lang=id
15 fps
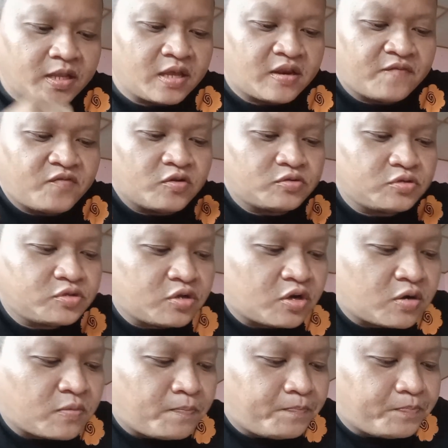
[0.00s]
Ini review
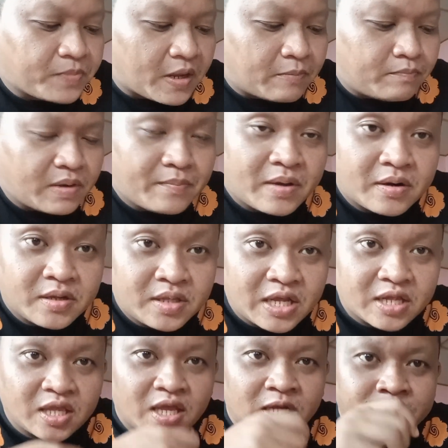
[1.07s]
jujur, memang
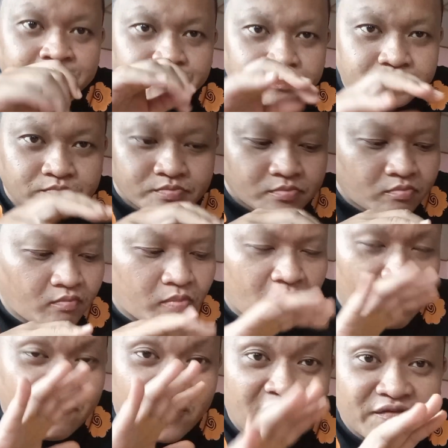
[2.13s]
rendang dia
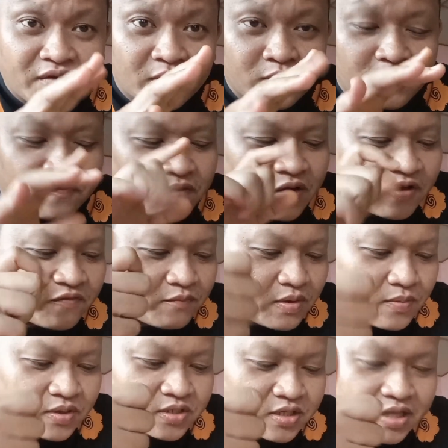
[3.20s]
5 out of 5,
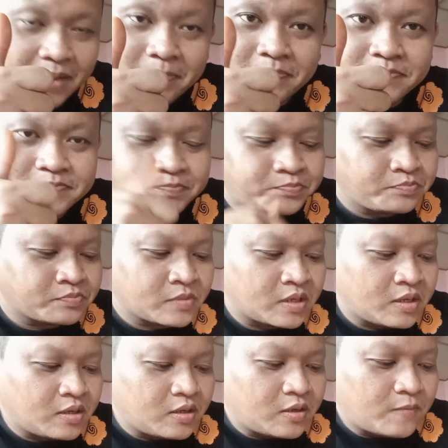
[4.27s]
memang sedap.
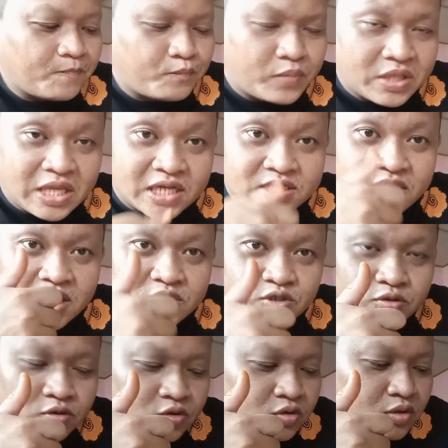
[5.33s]
Pedas dia
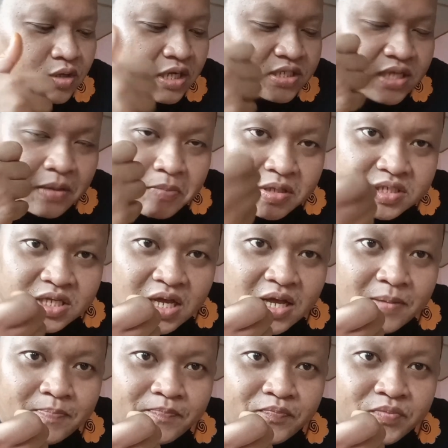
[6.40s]
cun, rasa
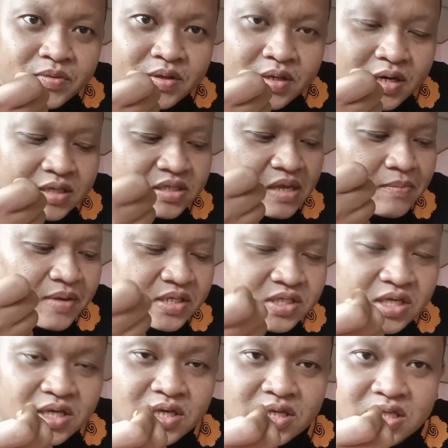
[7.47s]
masam, rasa
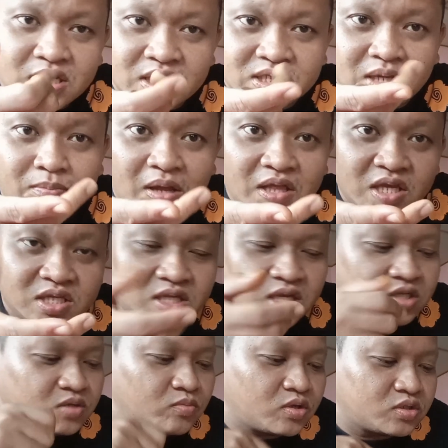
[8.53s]
masin, rasa manis
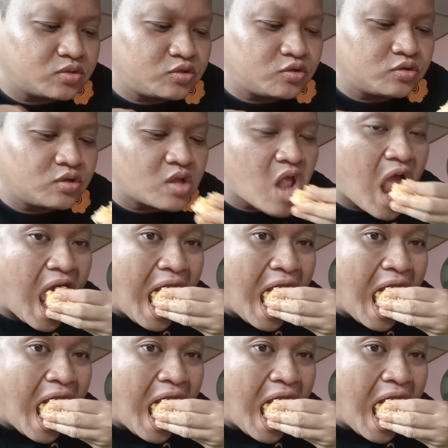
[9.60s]
dia semua cun.